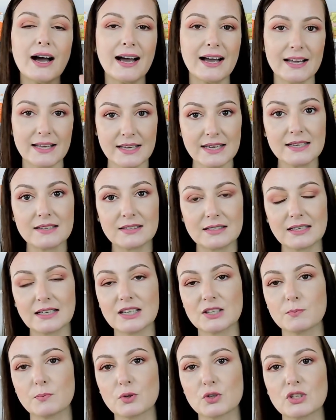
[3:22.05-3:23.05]
ahí sí
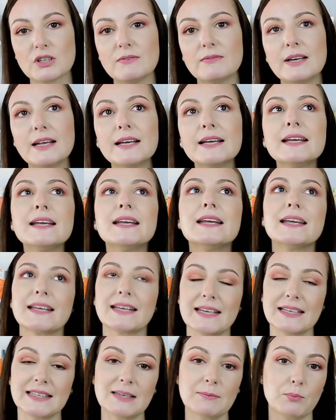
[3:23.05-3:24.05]
que es posible
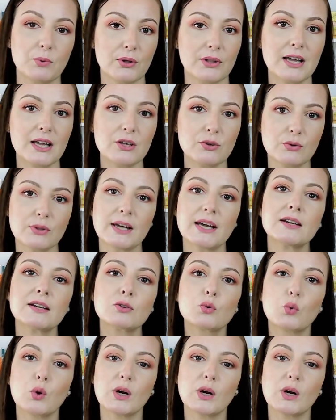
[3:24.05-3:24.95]
que te pueda ayudar